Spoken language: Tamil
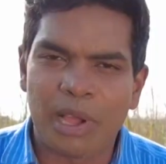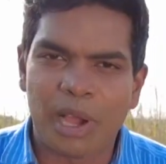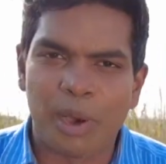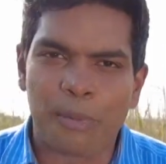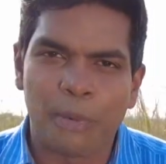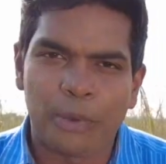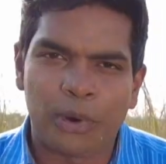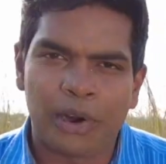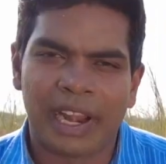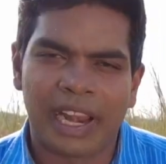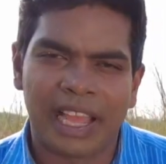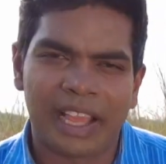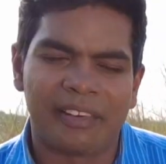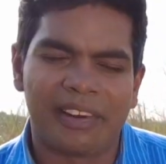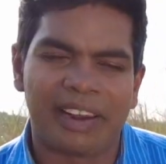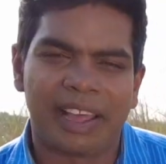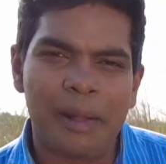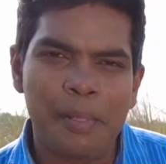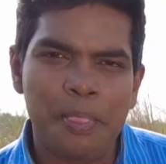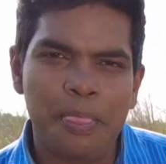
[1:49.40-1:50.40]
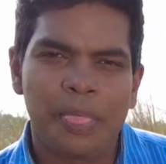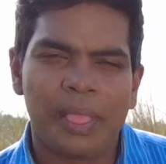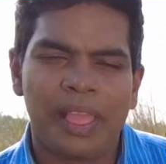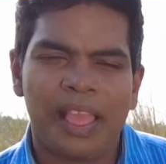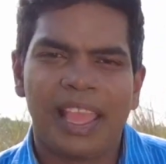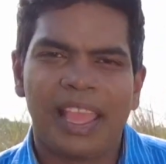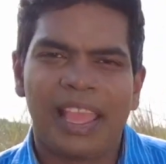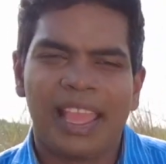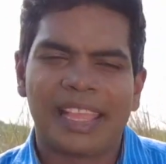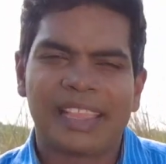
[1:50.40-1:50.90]
மிளகா போடுறோம்னு நினைக்க வேண்டாம்
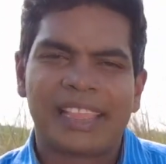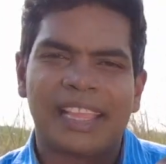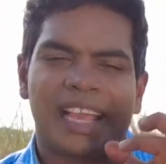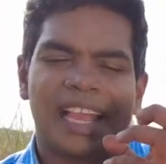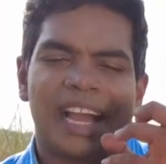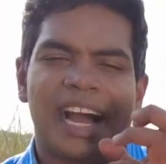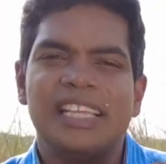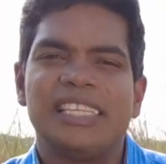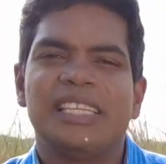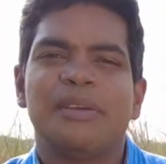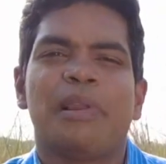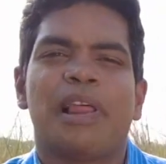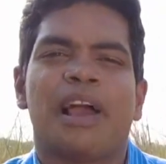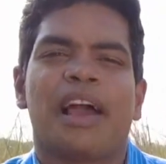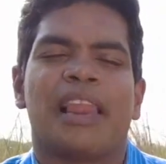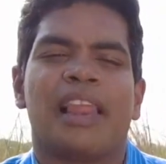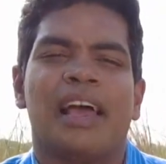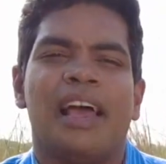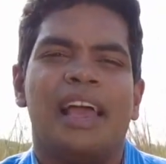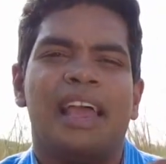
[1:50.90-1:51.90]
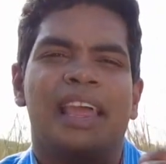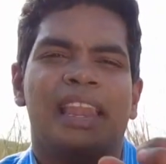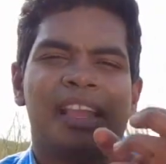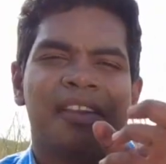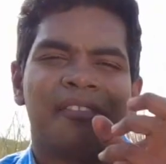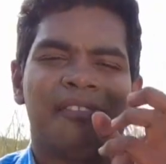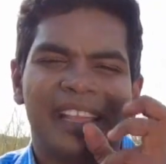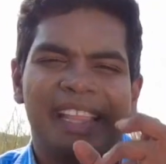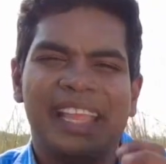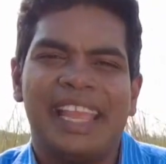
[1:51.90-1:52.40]
இந்த காஞ்ச மிளகாவில்
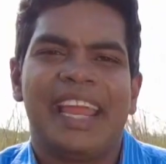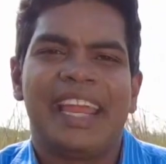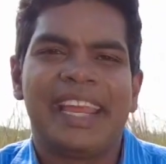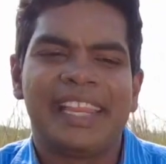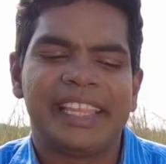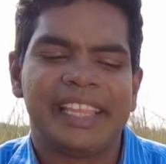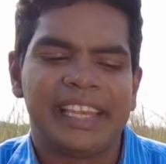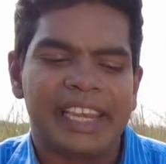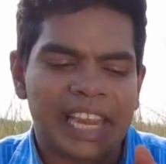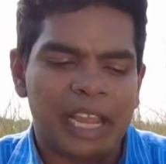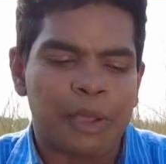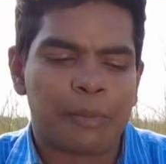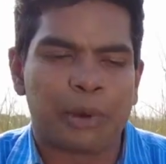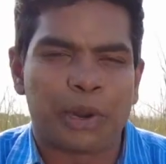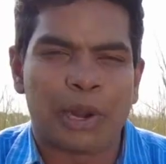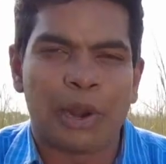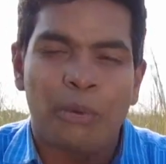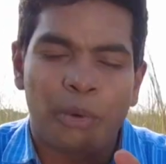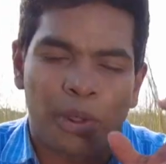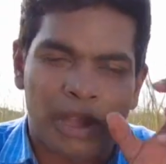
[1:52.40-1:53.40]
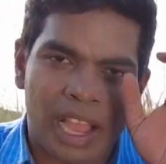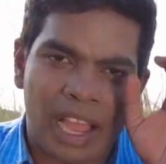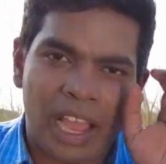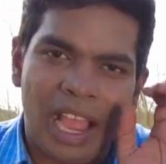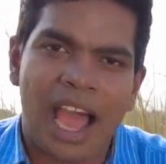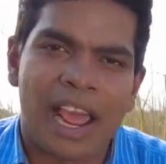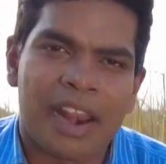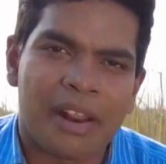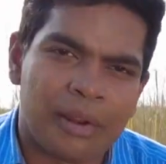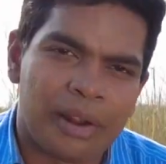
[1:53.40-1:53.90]
நீங்கள் விதையை எடுத்துகிட்டு நீங்கள் போட்டீங்கன்னா உங்களுக்கு
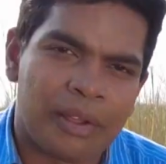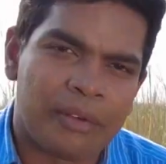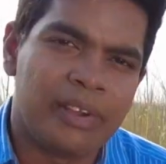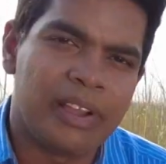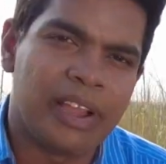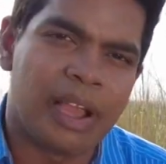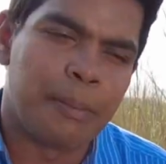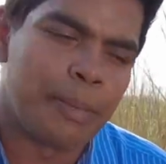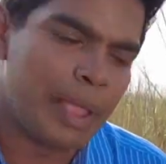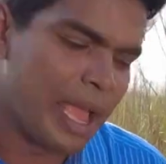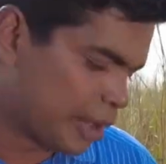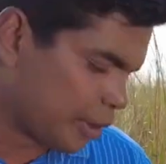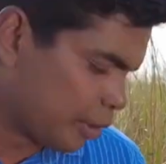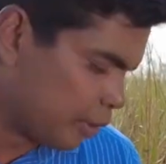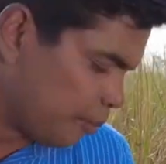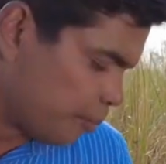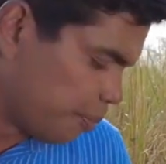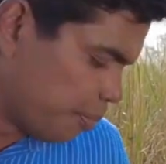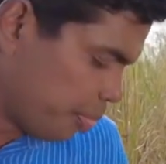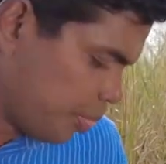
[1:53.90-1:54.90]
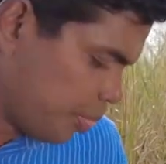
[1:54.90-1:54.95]
காரம் அளவு கம்மியாக இருக்கும்